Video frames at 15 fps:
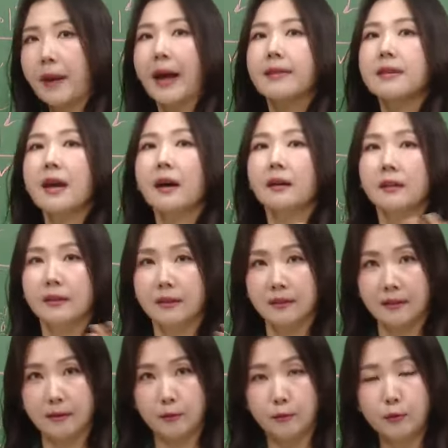반향을
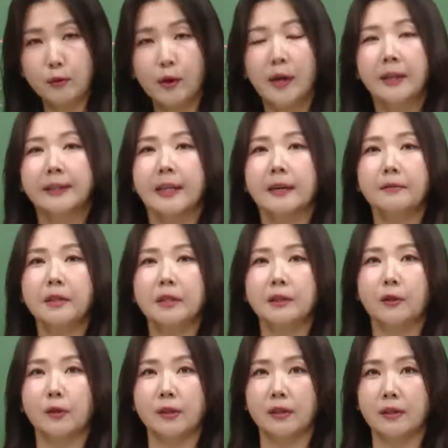일으키고 사람들이
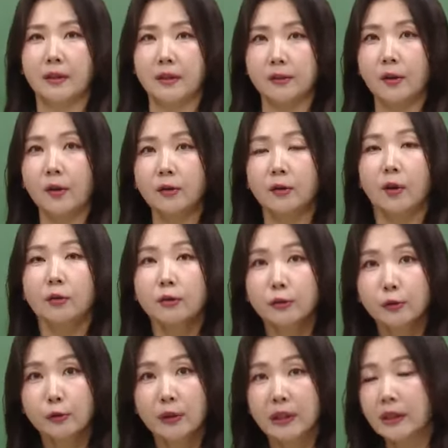그것에 대해서 떠들
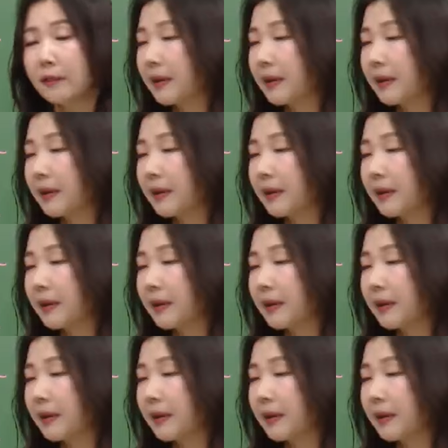수 있게